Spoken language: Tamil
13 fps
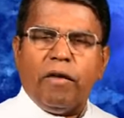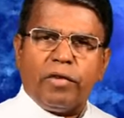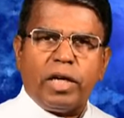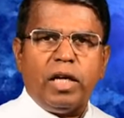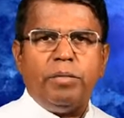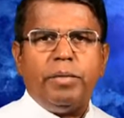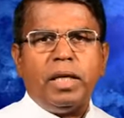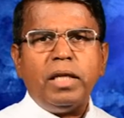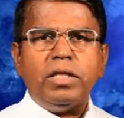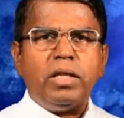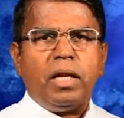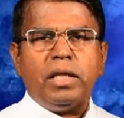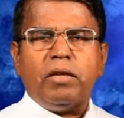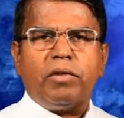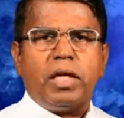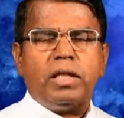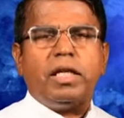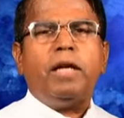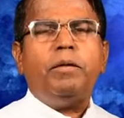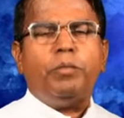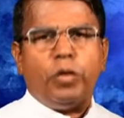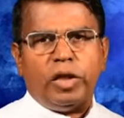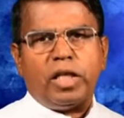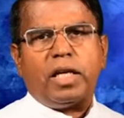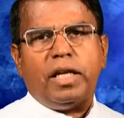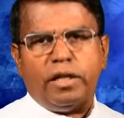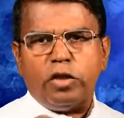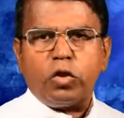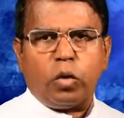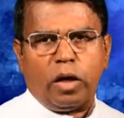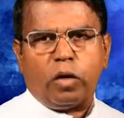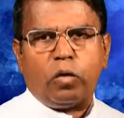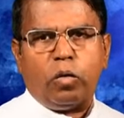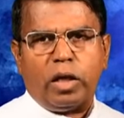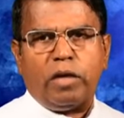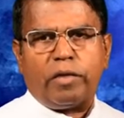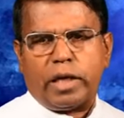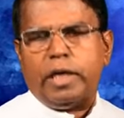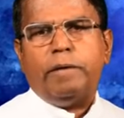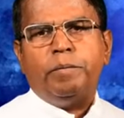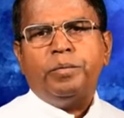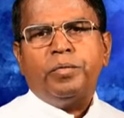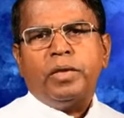அவர்கள் மிகச்சிறந்தவர்கள் தான் புனிதர்கள் என்று சொல்லக்கூடியவர்கள்